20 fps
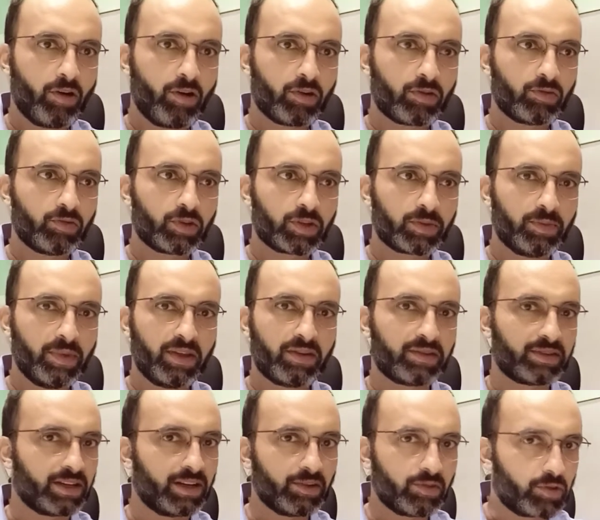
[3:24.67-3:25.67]
और उसमें
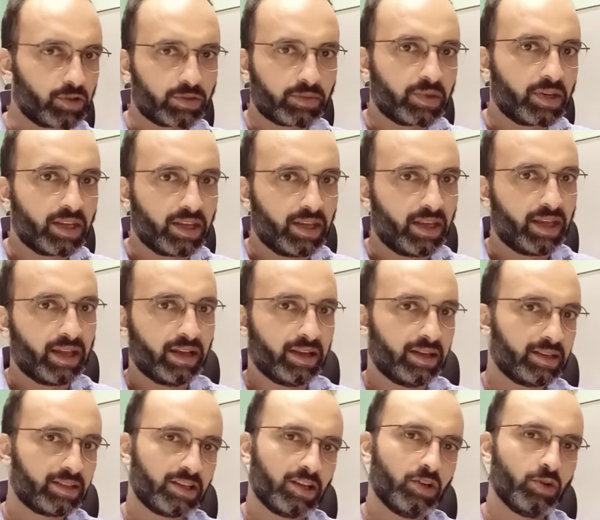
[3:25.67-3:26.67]
रिजल्ट कुछ भी नहीं आएगा
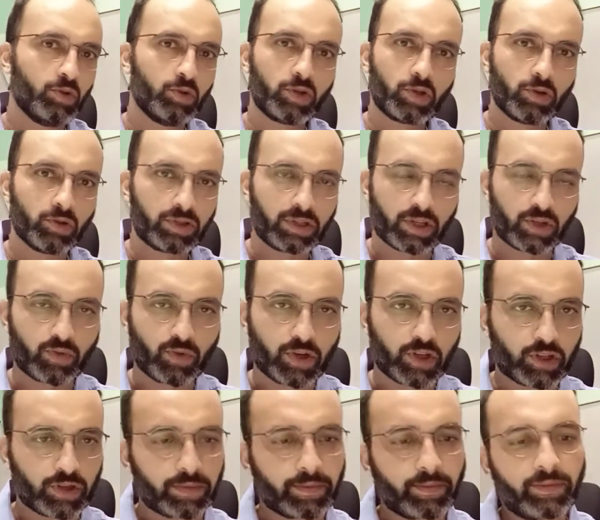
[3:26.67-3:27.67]
इट्स अ लूज लूज
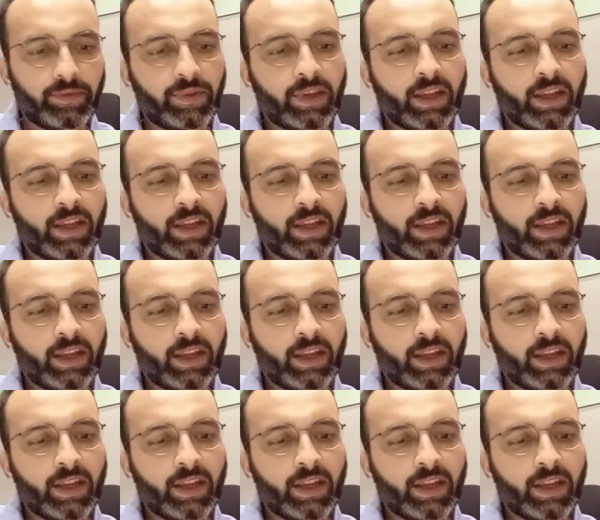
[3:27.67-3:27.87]
सिचुएशन